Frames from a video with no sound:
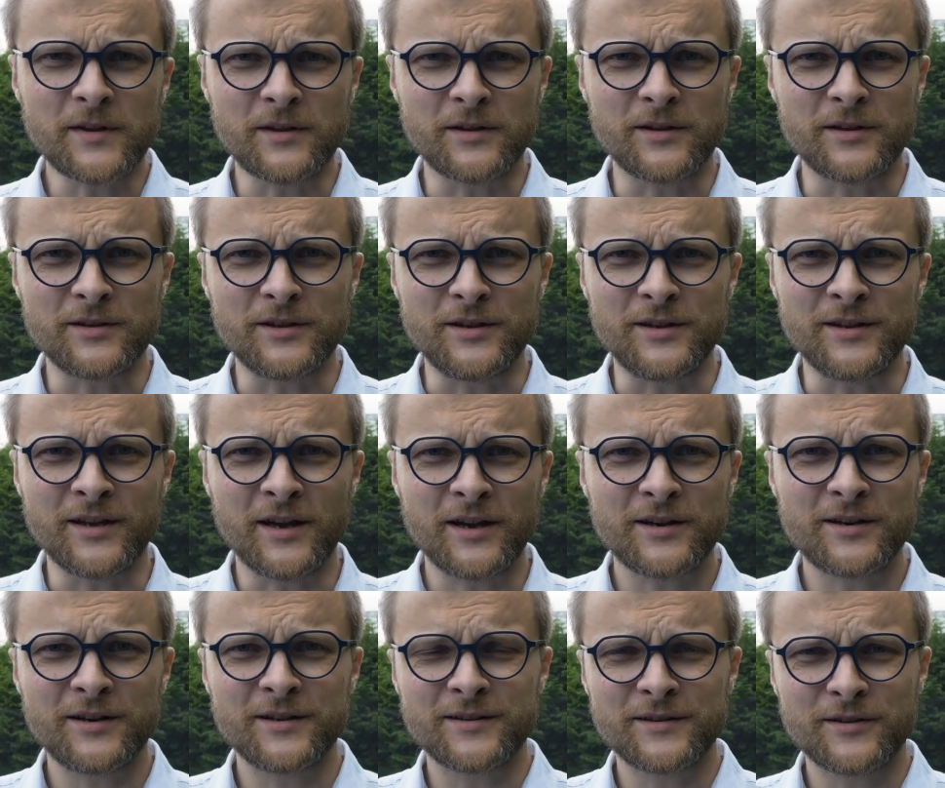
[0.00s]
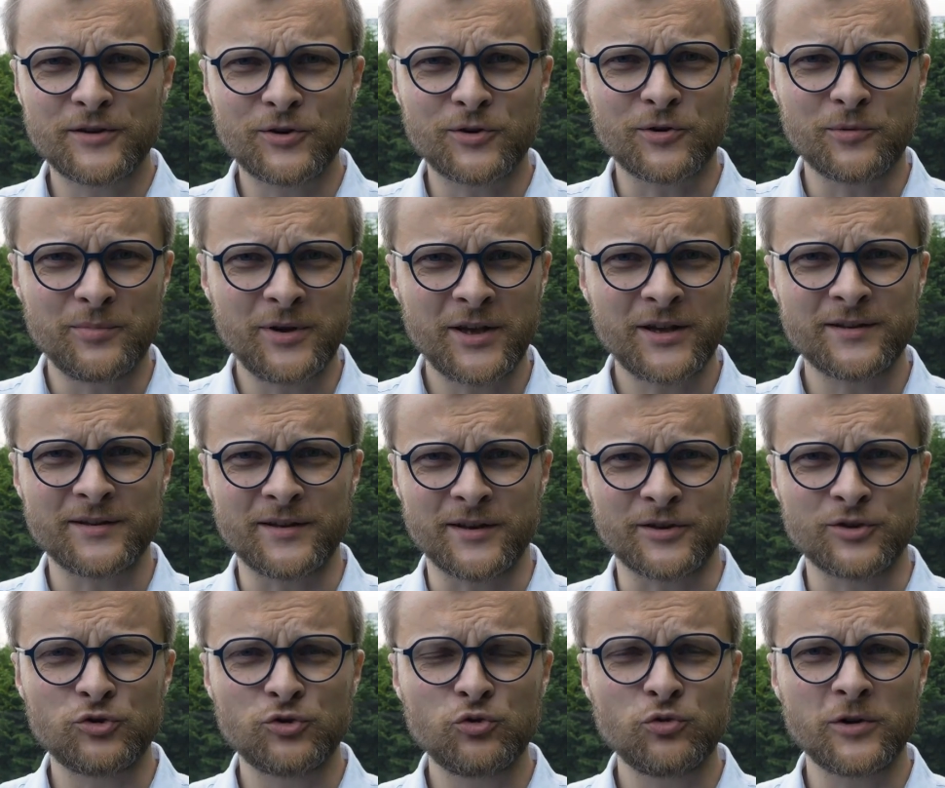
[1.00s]
y, i nagle kobieta,
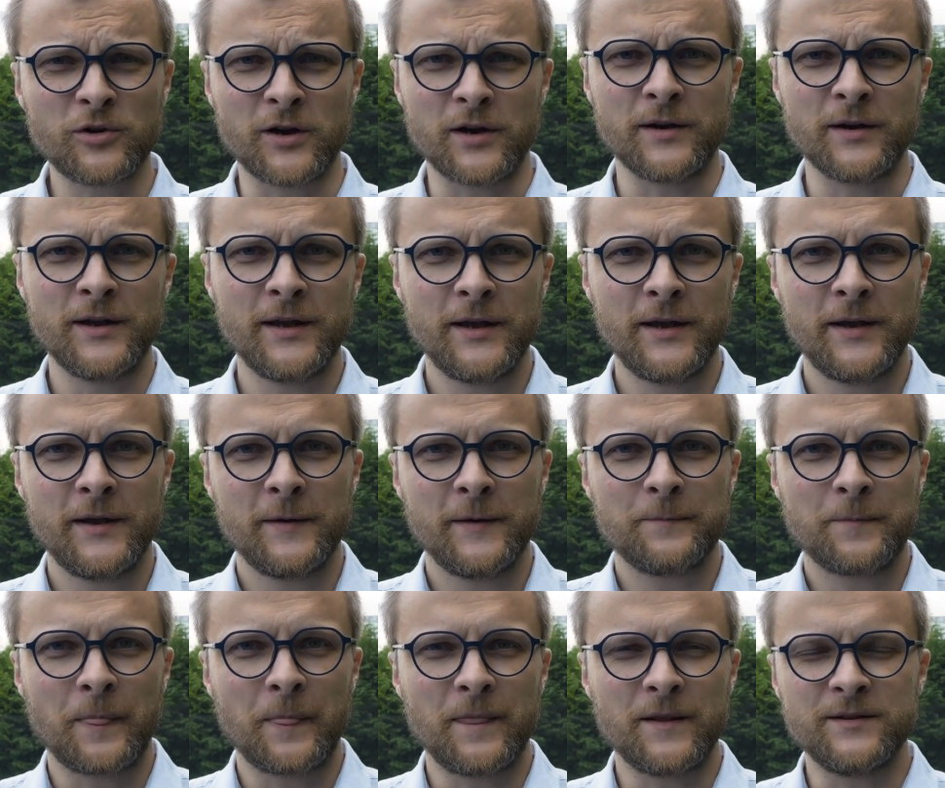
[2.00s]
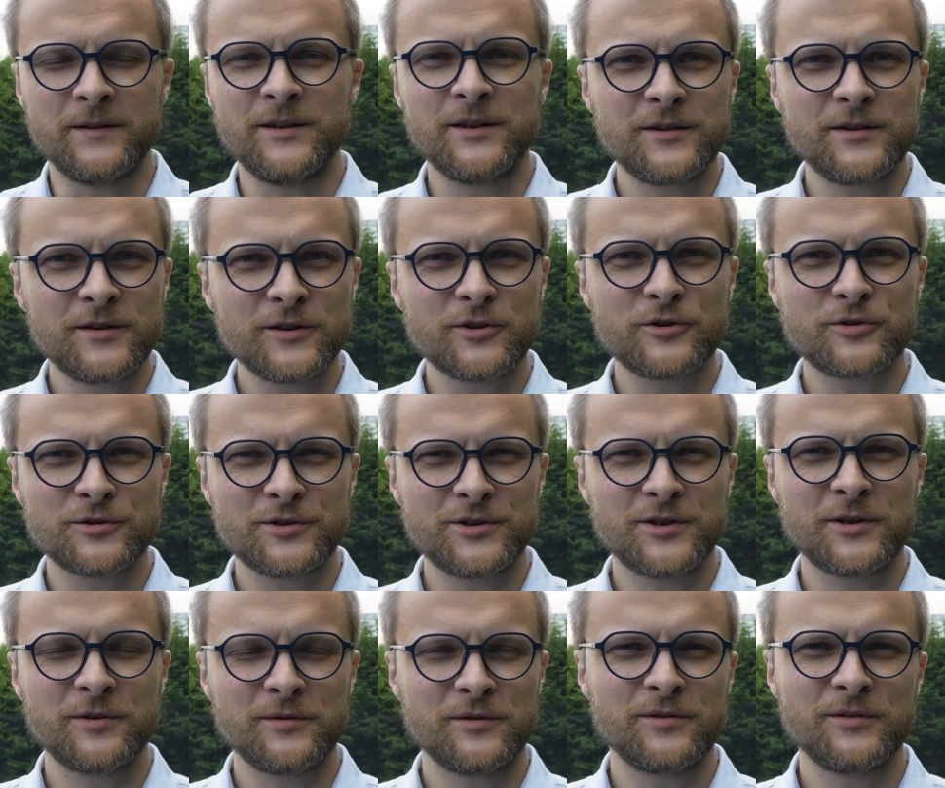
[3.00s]
która nie tylko
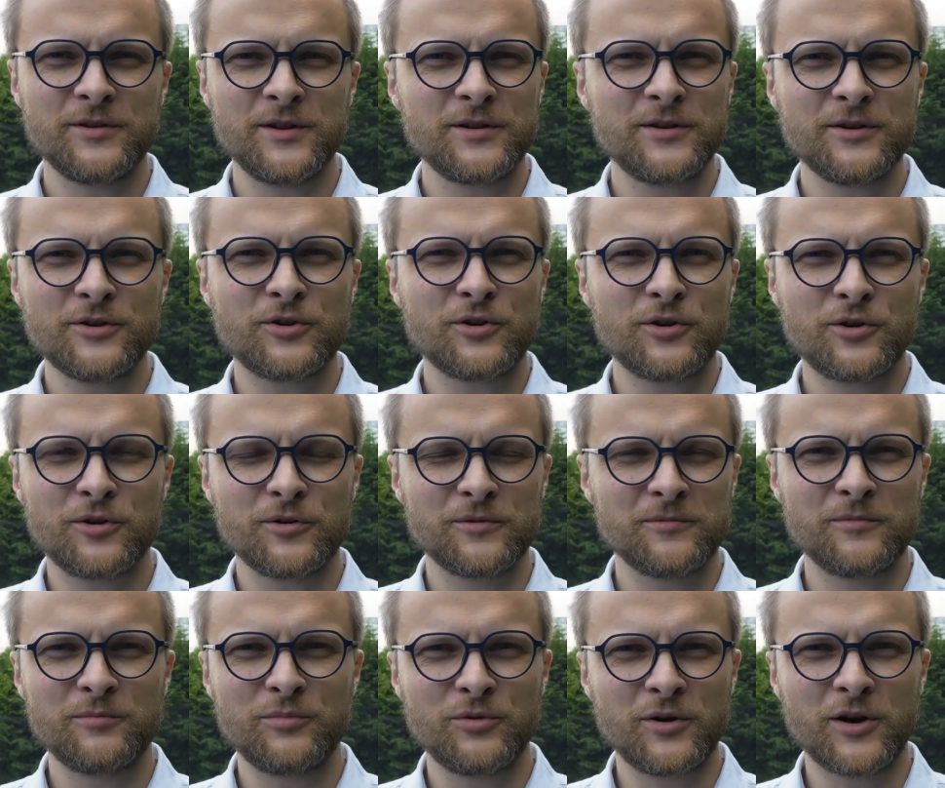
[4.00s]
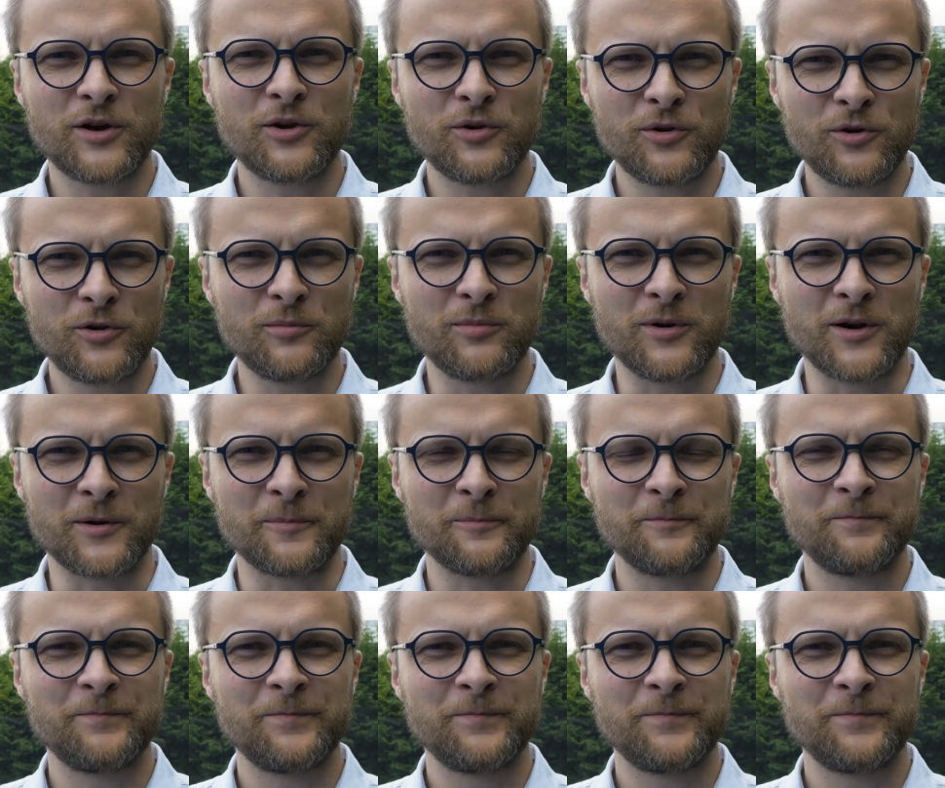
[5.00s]
cier... to nie tylko była choroba,